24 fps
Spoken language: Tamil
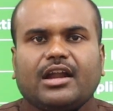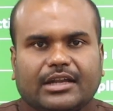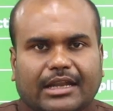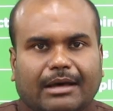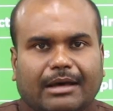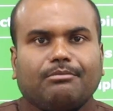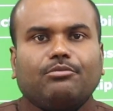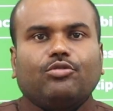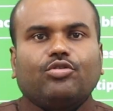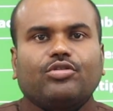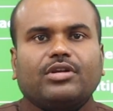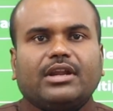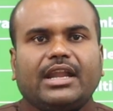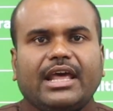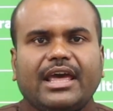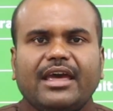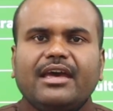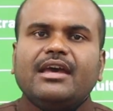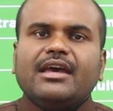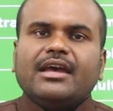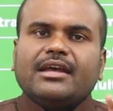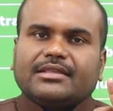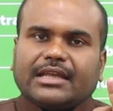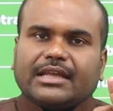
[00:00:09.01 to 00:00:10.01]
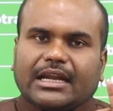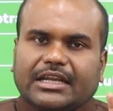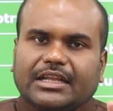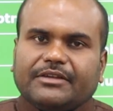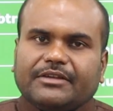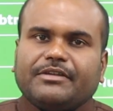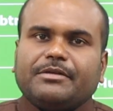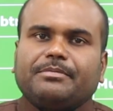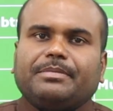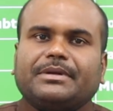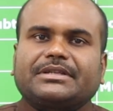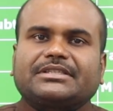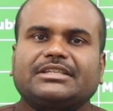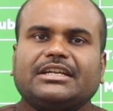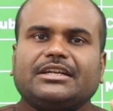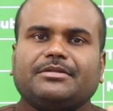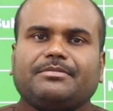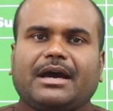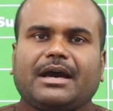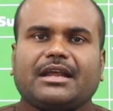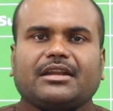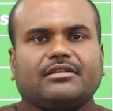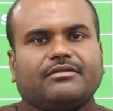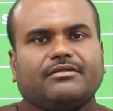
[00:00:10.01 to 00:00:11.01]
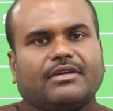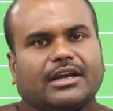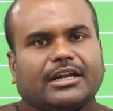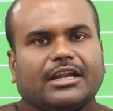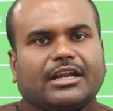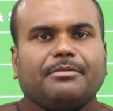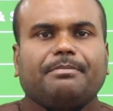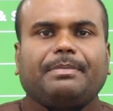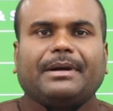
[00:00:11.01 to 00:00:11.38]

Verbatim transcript: நம்ம ஊரில் தேர்ட்டி ஃபைவ் பர்சன்ட் மார்க் வாங்கினா